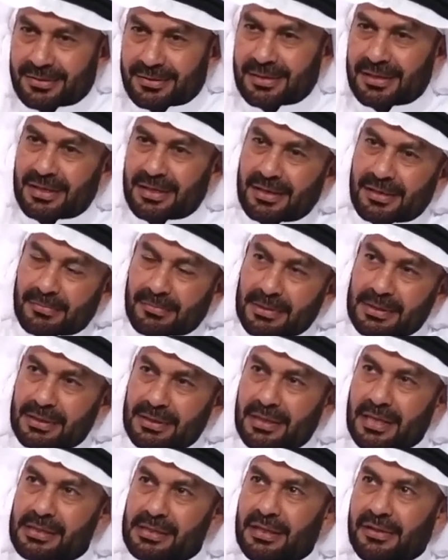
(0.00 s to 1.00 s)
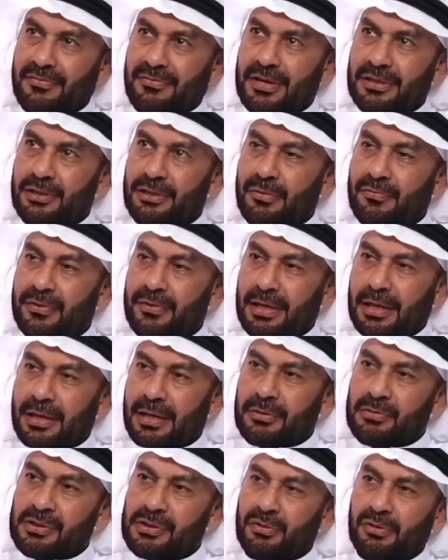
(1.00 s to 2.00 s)
صحيح بس الناس تفاجئوا فيه
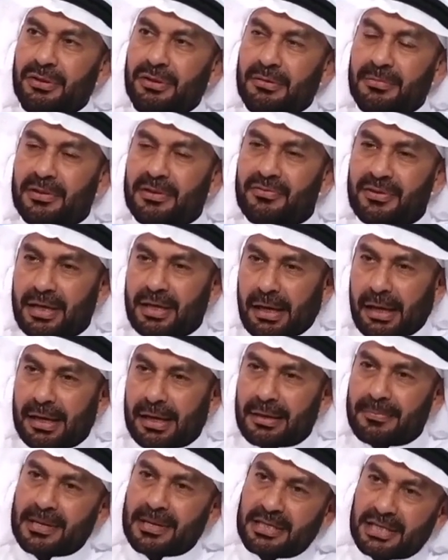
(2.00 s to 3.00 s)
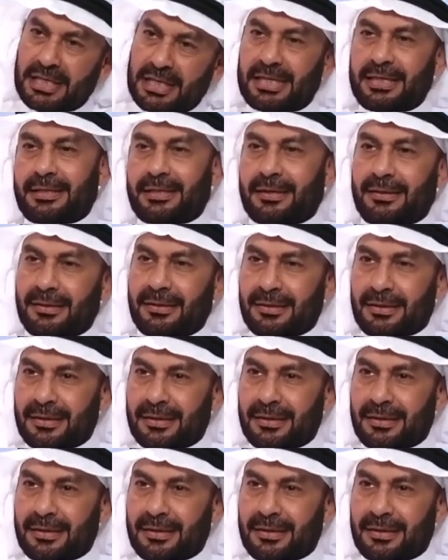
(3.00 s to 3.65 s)
لأنه استخدمت فيه كلمات جديدة